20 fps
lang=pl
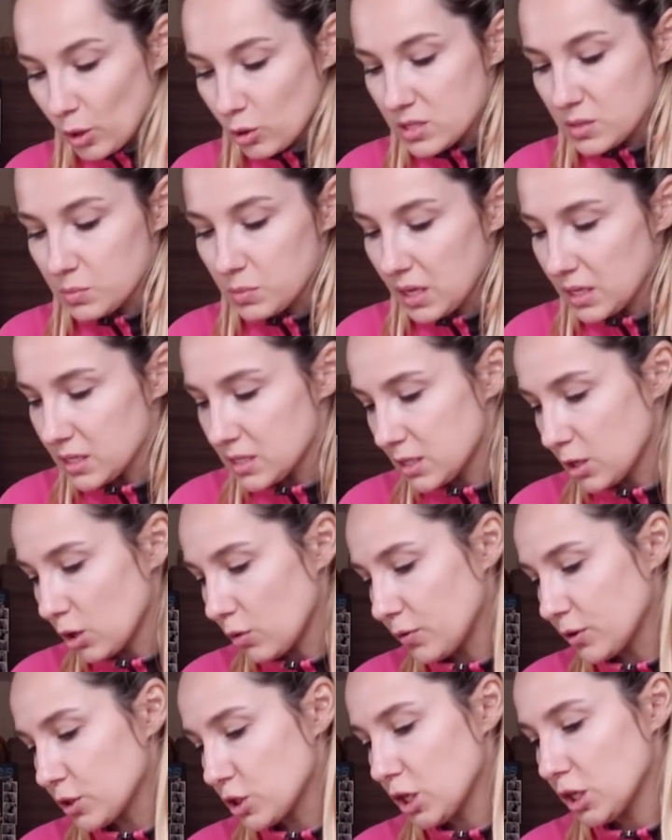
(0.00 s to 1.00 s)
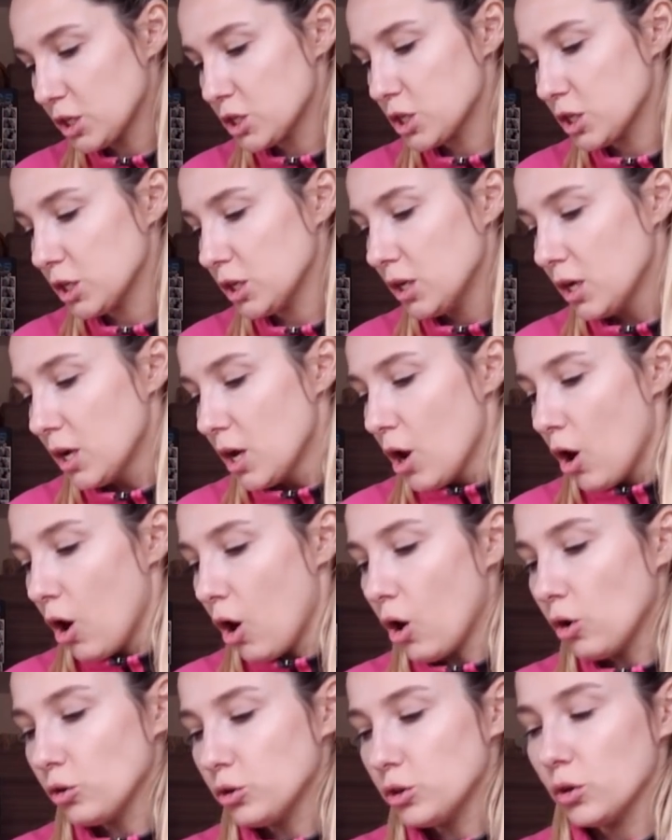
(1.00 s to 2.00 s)
to z mniej zdrowych rzeczy,
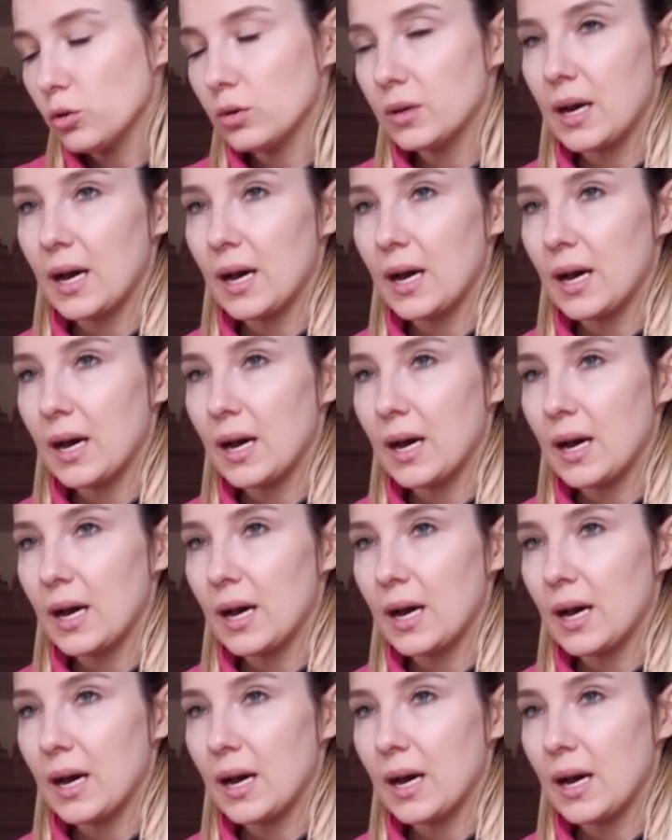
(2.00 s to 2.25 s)
onion,